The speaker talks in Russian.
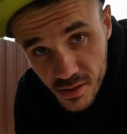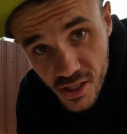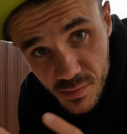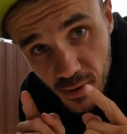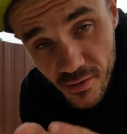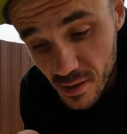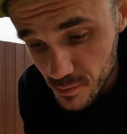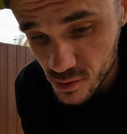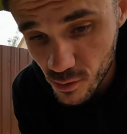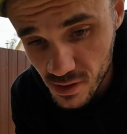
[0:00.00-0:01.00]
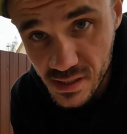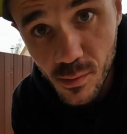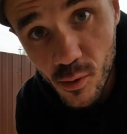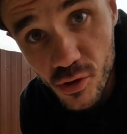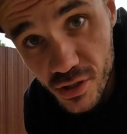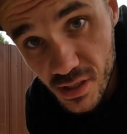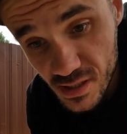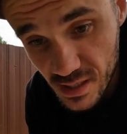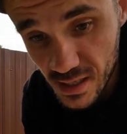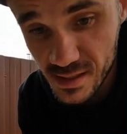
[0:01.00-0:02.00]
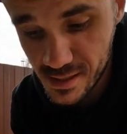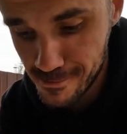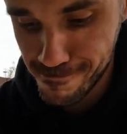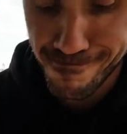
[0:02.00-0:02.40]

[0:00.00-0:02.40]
Сейчас проверим, насколько заморожены остались